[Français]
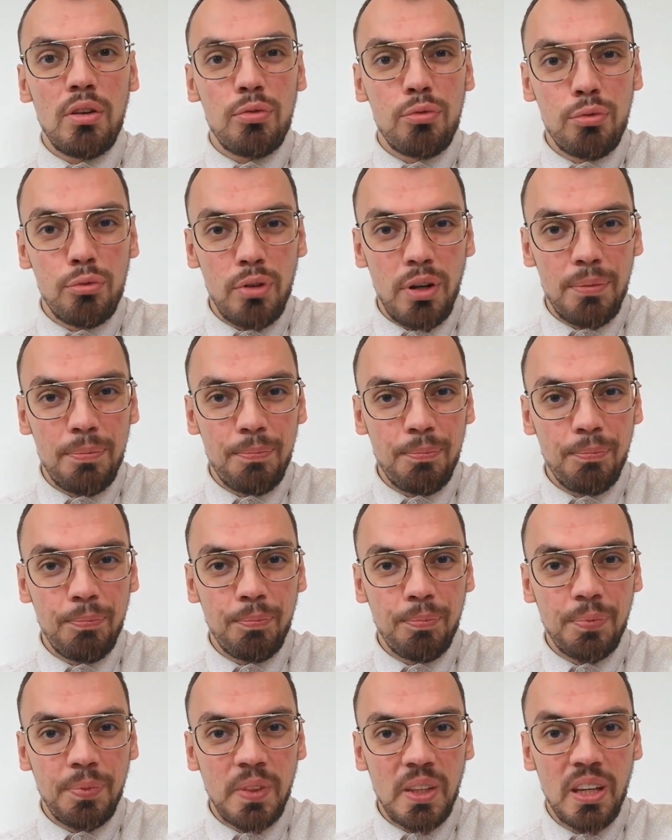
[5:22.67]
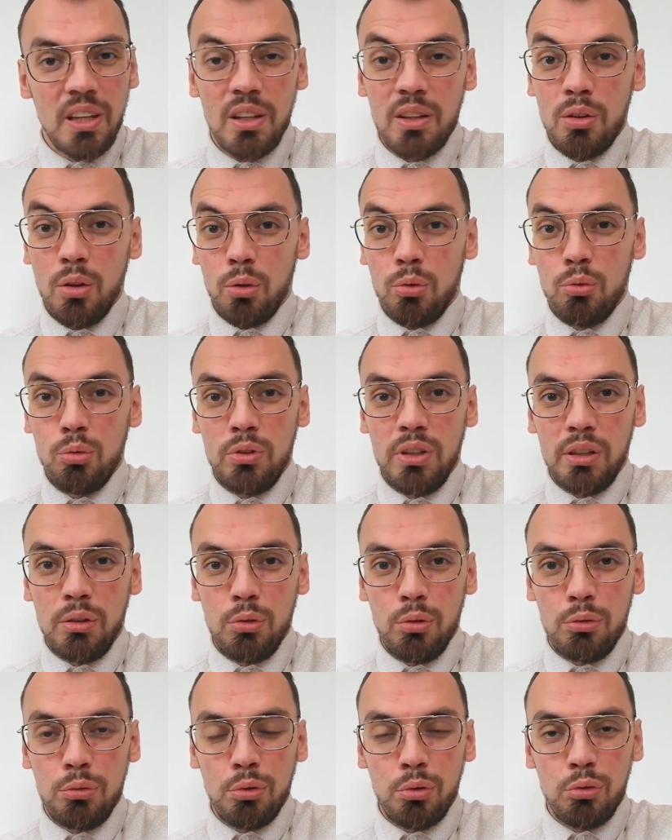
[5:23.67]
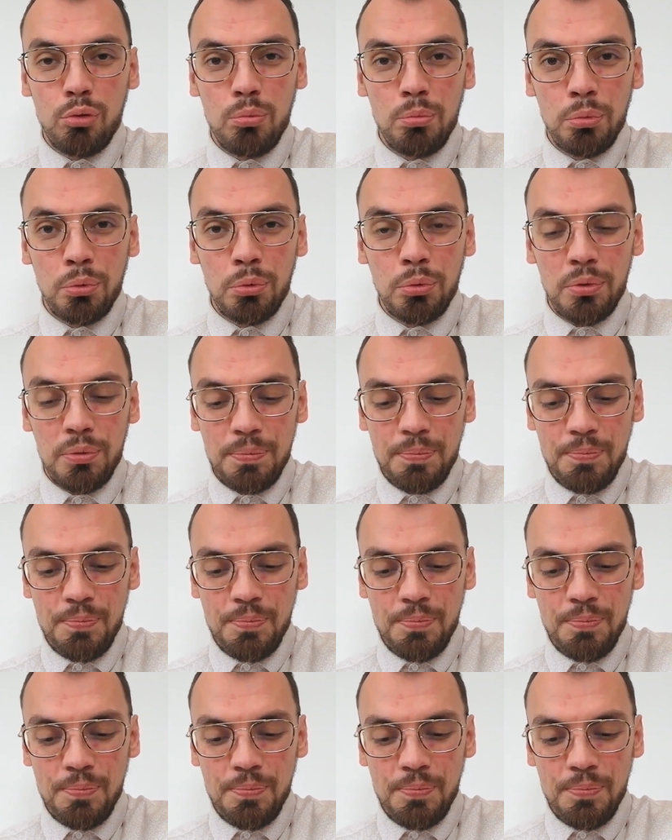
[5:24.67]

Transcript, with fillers: foi, dans toutes les cultures du monde.